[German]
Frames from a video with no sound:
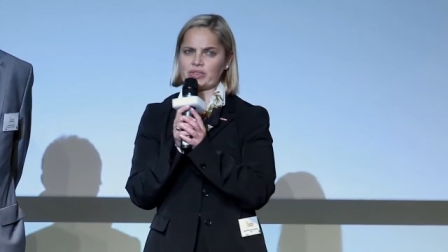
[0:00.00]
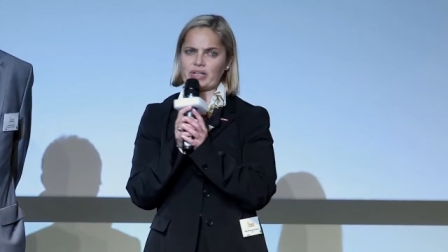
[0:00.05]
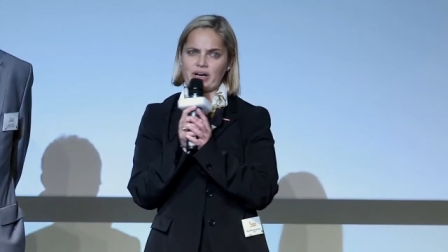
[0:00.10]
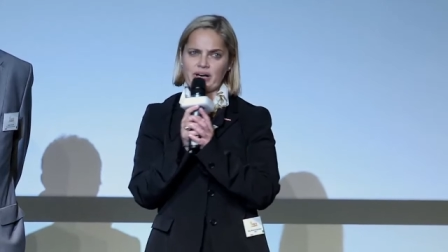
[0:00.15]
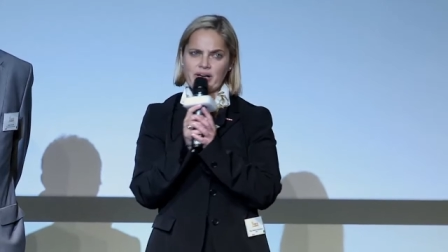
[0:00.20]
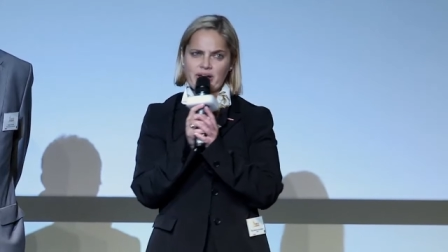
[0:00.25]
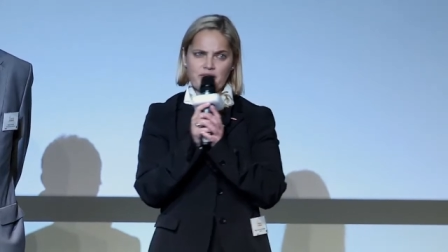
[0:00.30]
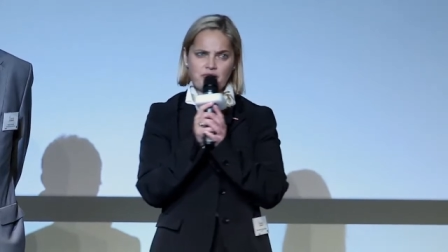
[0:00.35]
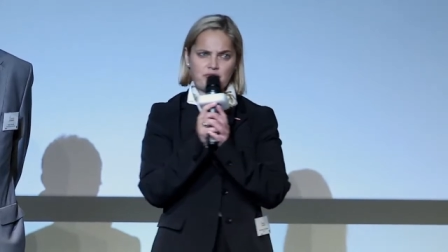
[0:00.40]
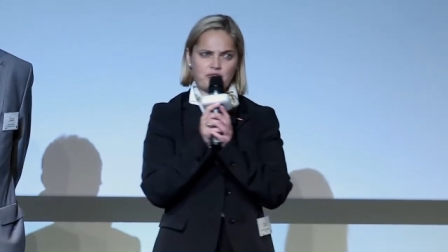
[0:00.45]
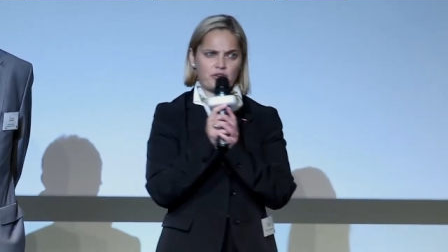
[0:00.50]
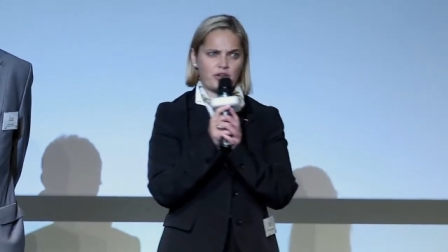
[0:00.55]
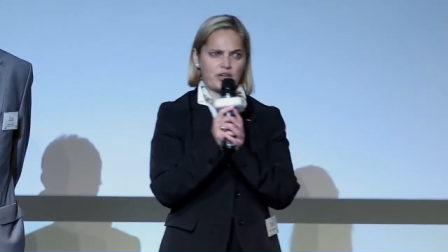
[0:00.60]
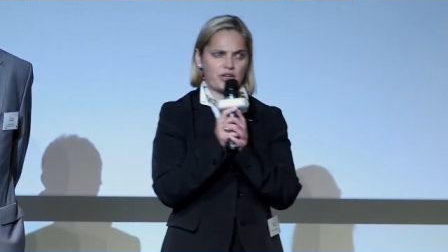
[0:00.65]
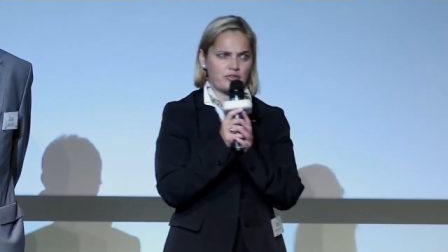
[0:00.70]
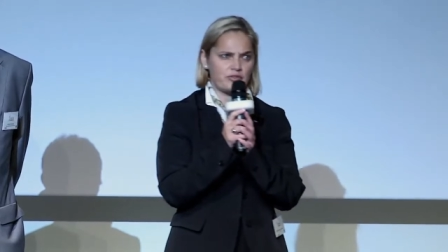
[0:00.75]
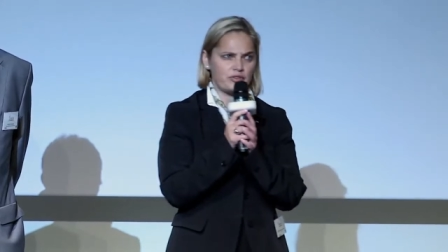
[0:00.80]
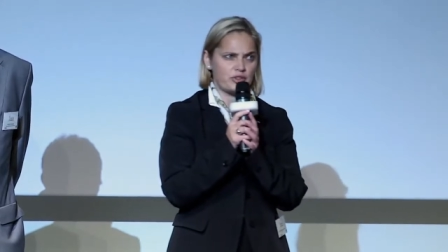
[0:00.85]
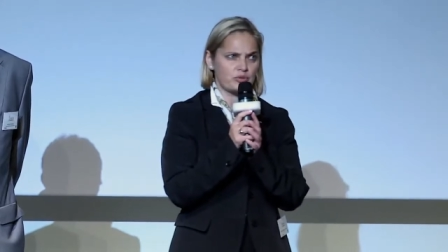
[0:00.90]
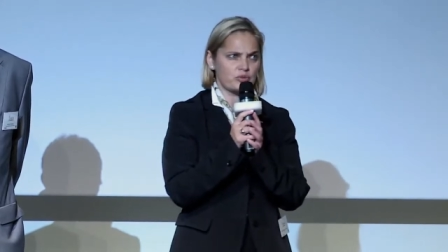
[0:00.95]
daher
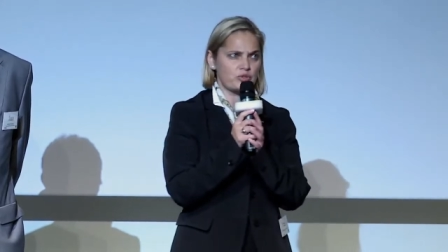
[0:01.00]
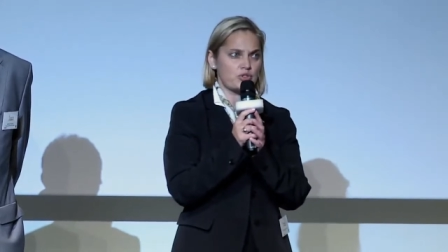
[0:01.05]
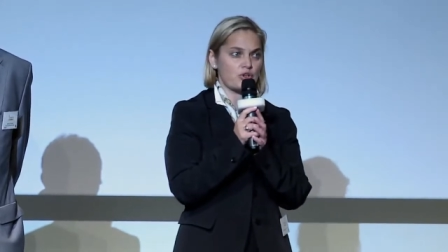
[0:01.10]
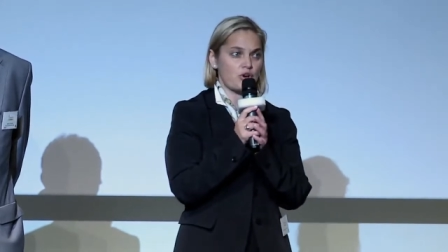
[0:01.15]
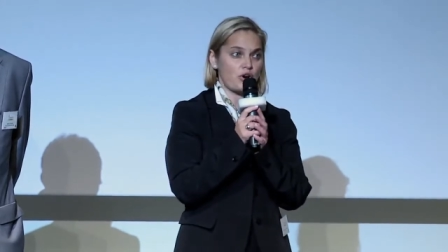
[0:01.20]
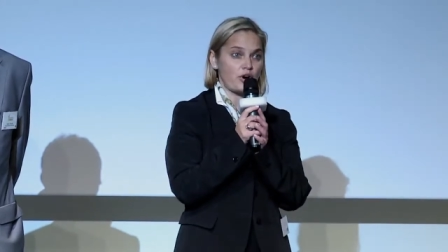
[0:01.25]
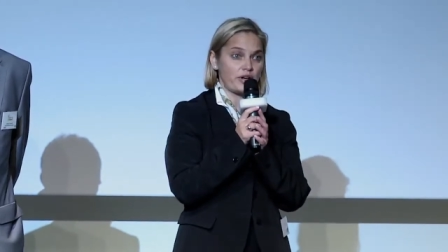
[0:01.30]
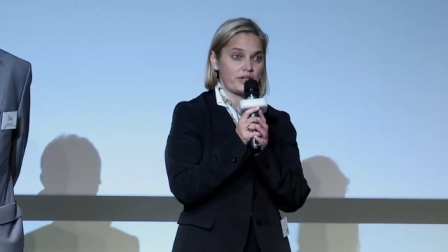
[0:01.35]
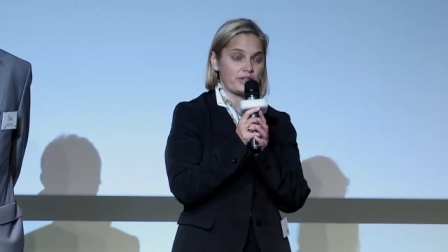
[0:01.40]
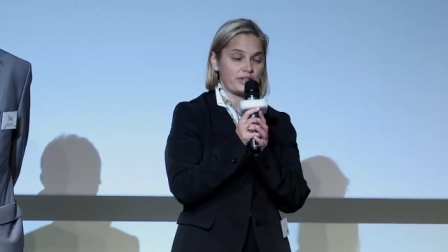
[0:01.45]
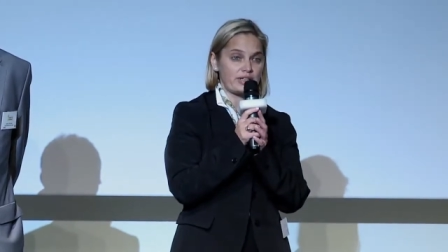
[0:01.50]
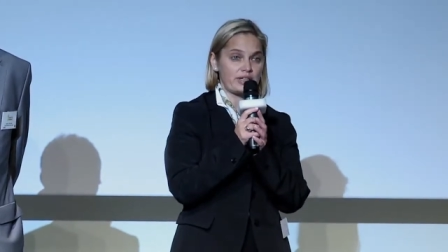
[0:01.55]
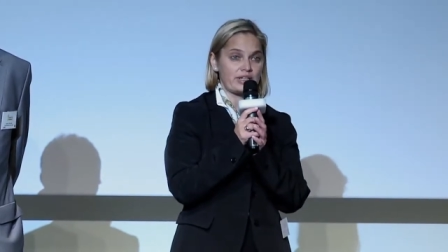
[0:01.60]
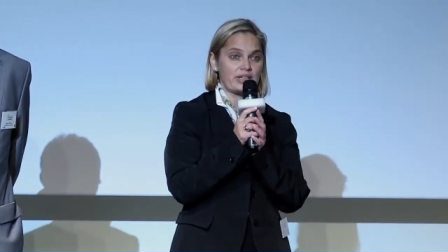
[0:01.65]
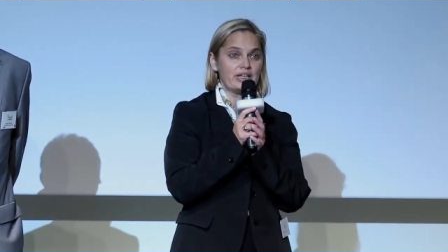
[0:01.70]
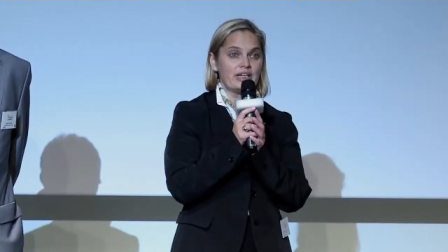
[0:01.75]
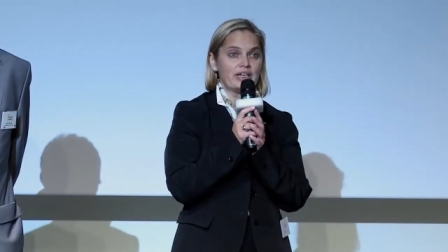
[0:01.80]
freuen wir uns heute,